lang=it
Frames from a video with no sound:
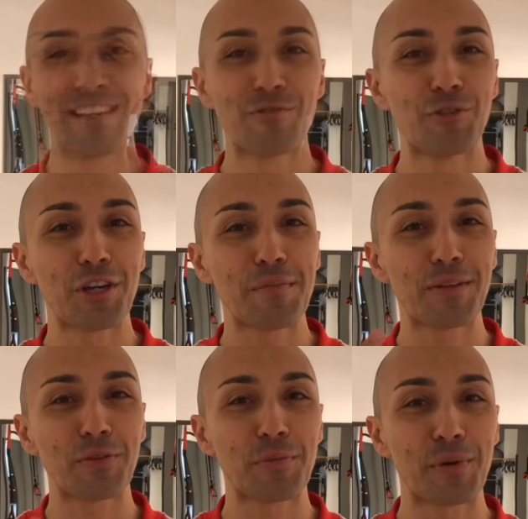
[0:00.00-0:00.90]

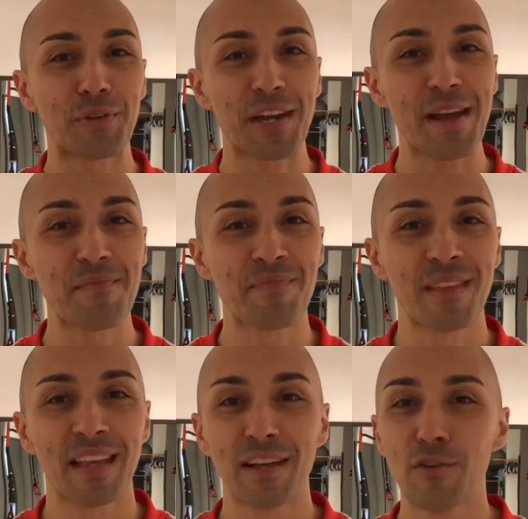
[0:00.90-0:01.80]
Suggerimento numero 3.
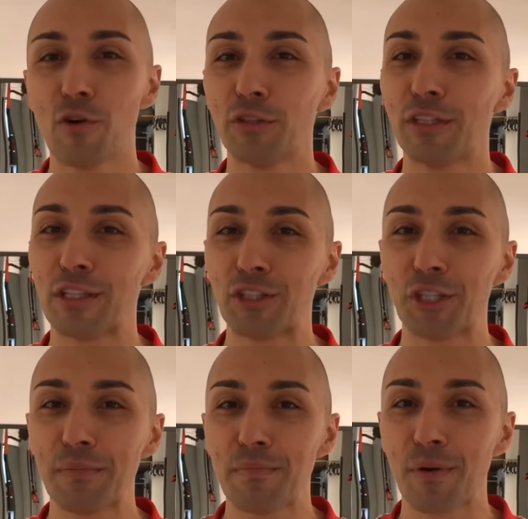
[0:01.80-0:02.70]
Goditi il
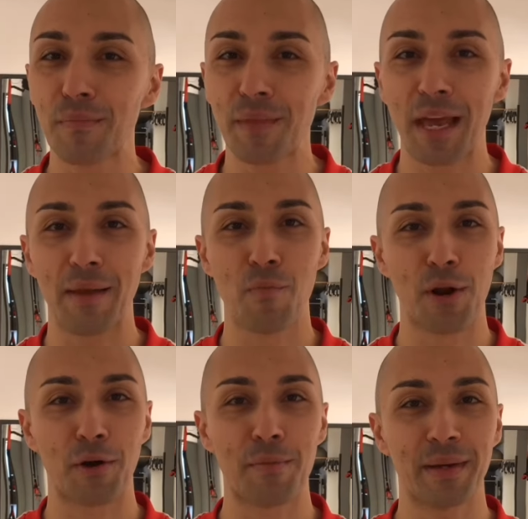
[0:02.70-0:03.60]
cibo e la
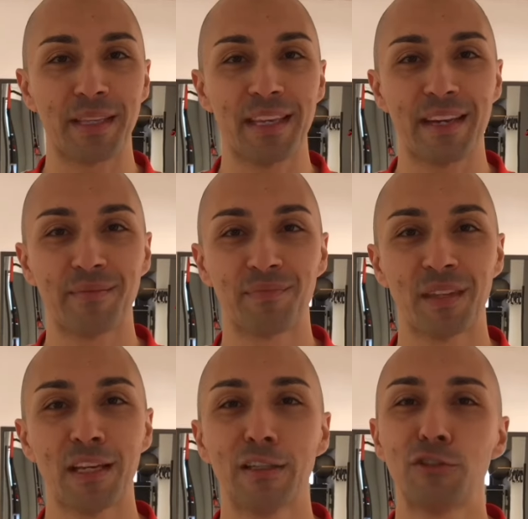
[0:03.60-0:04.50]
buona compagnia,
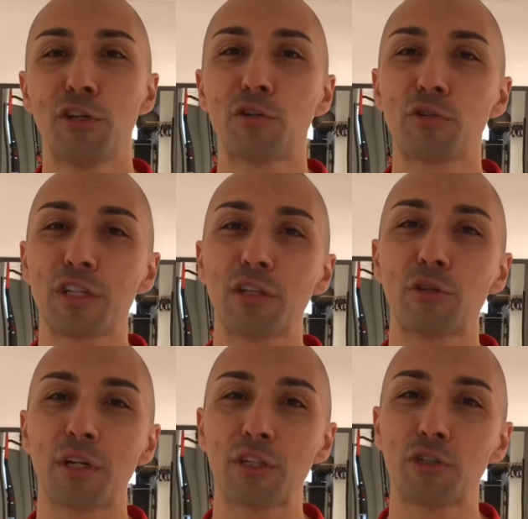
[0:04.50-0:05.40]

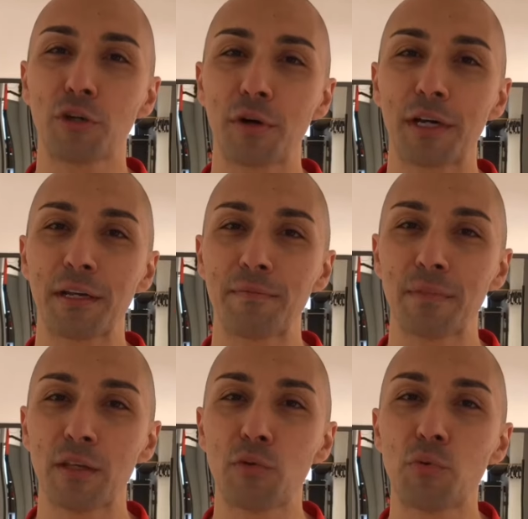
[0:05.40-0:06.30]
circoscritto nei giorni
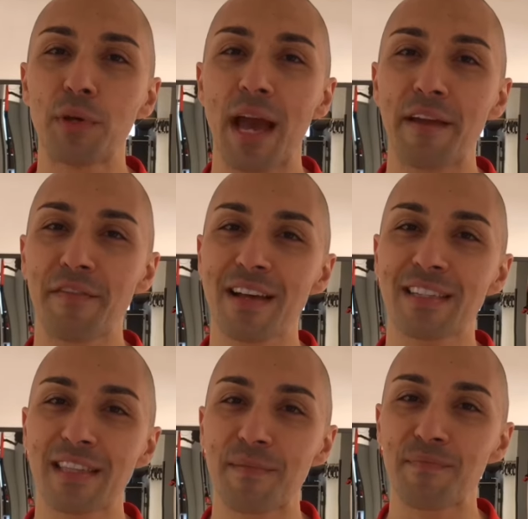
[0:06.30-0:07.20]
in cui hai
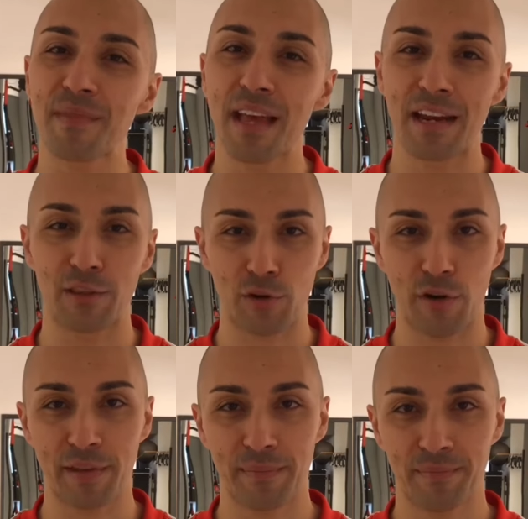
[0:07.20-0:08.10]
feste e
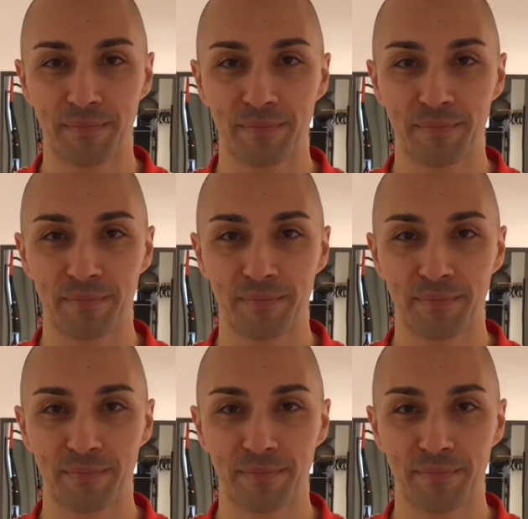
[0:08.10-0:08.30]
ritrovi